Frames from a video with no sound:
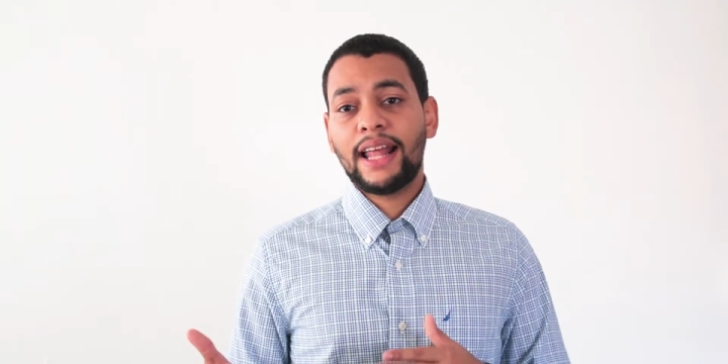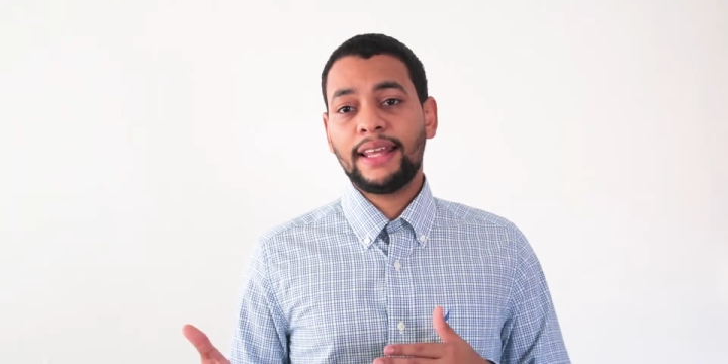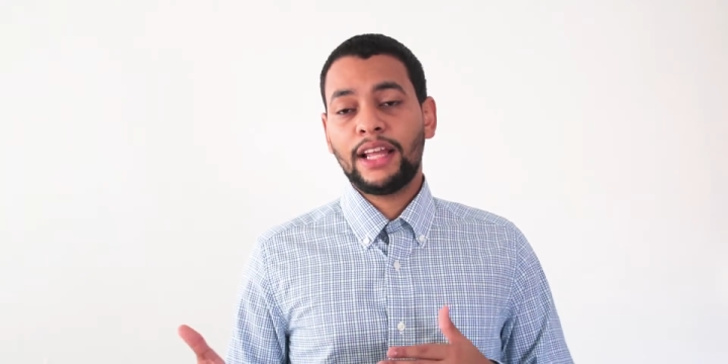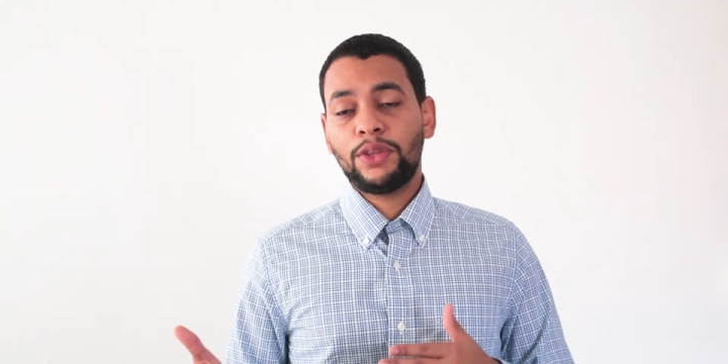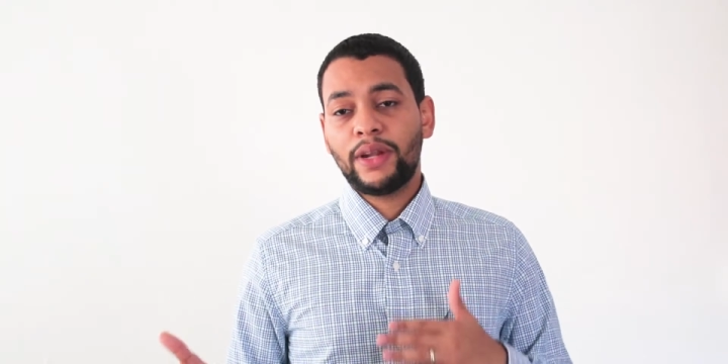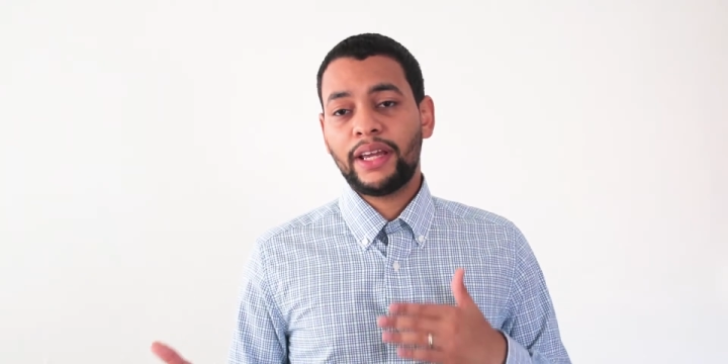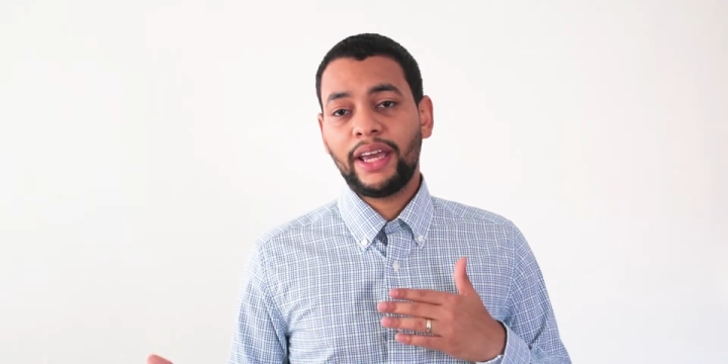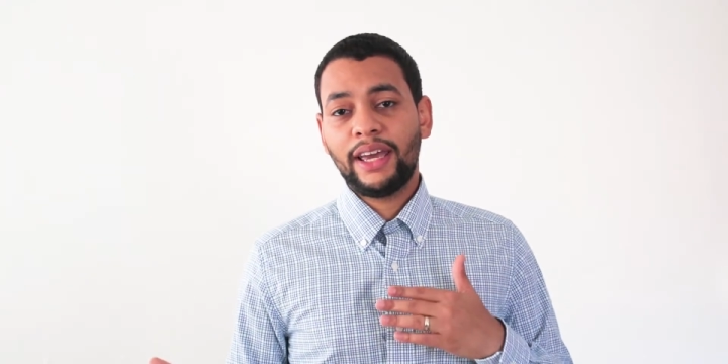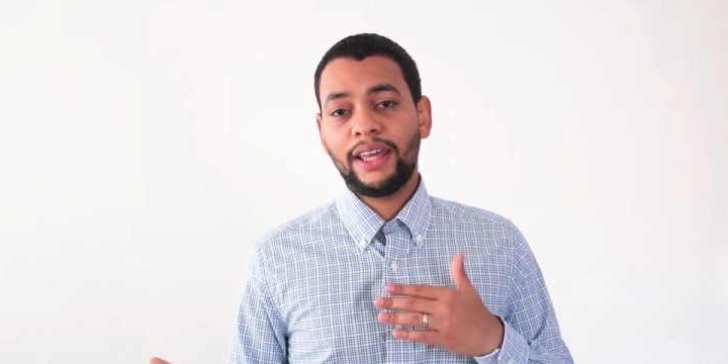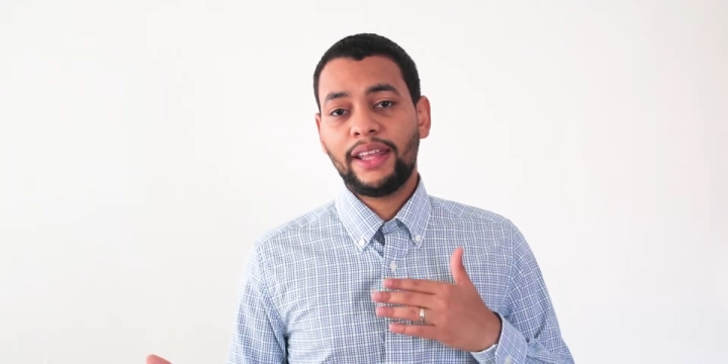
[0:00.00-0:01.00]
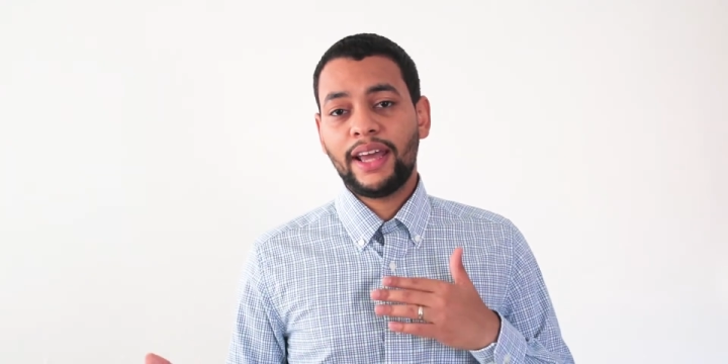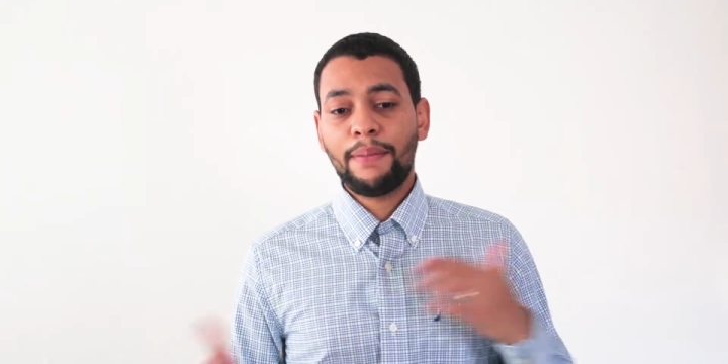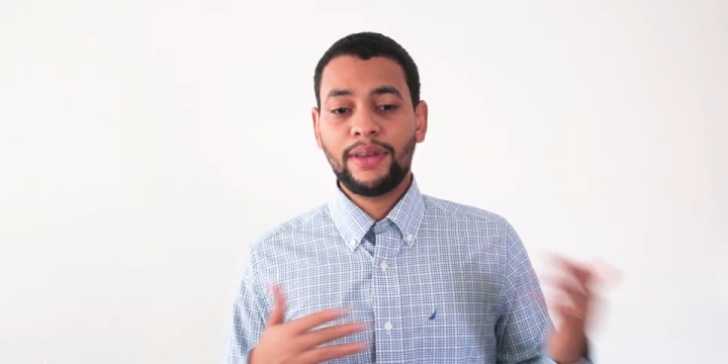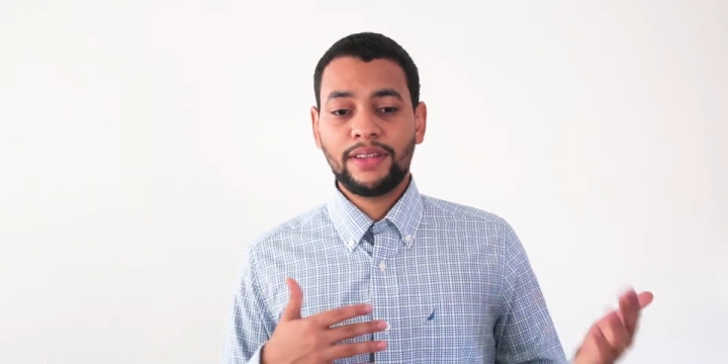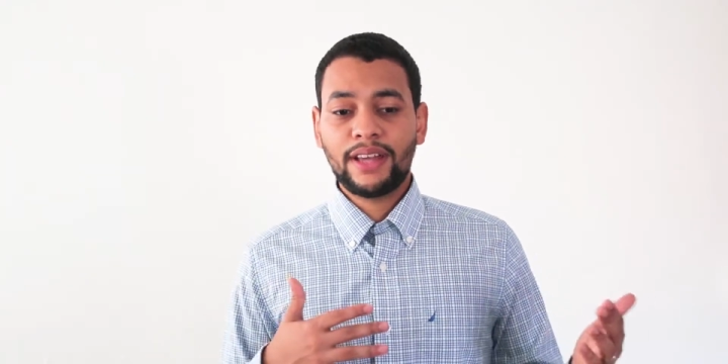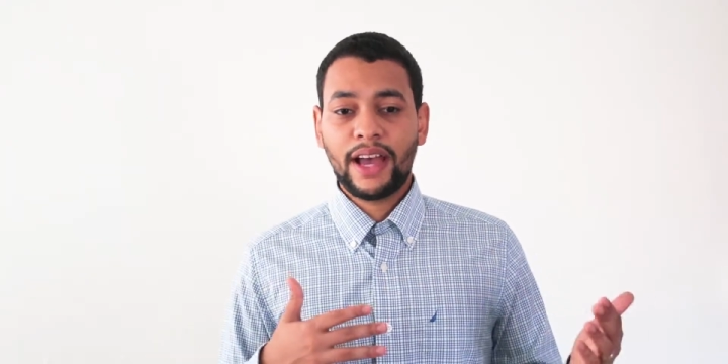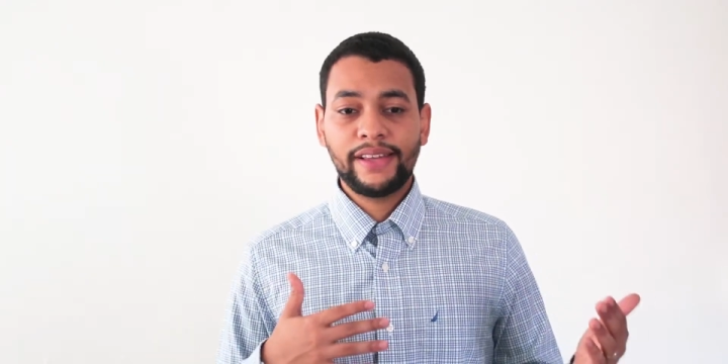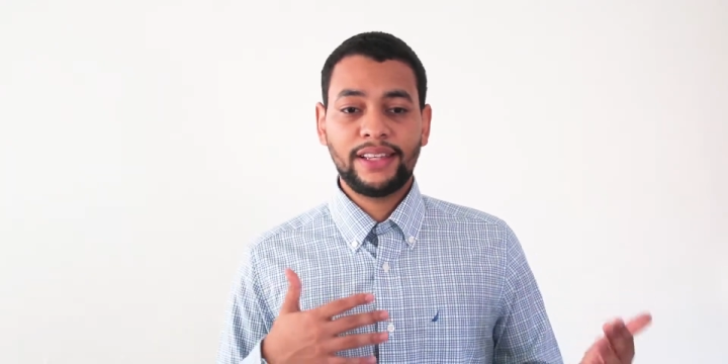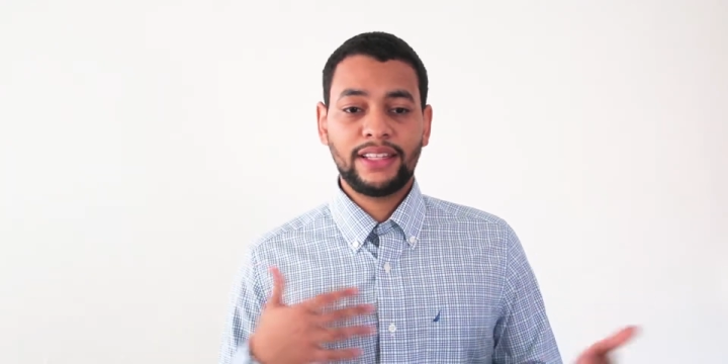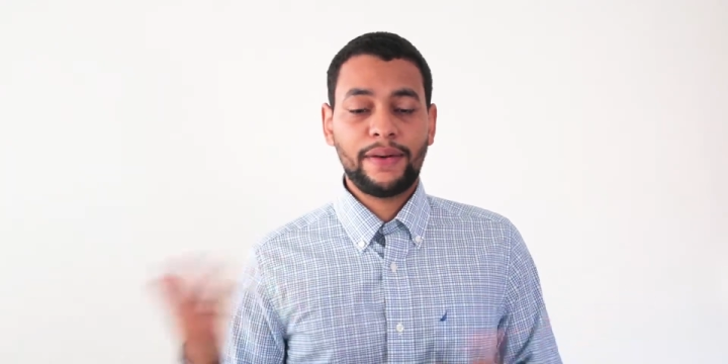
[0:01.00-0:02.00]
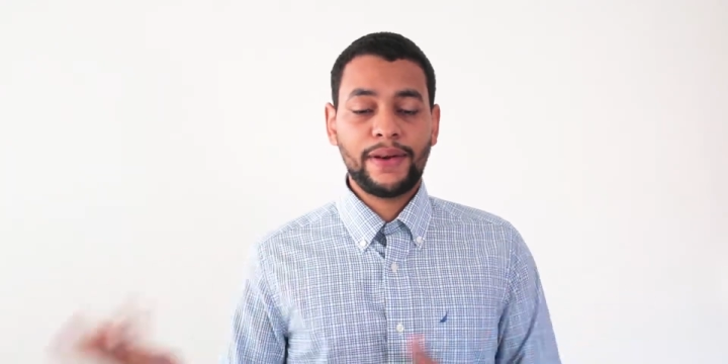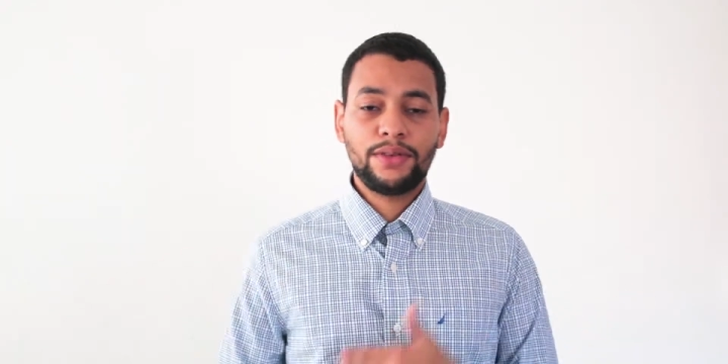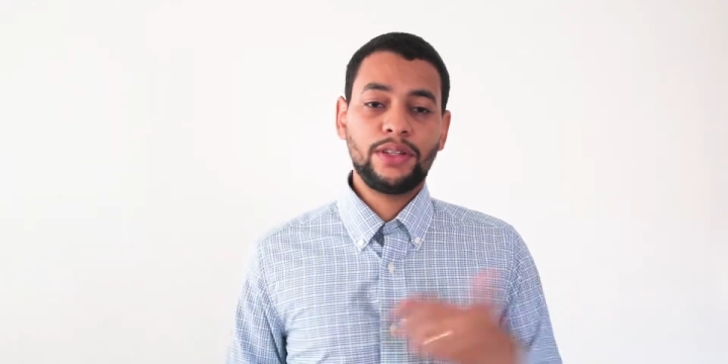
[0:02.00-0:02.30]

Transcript: literatura en que dejan mensajes a través de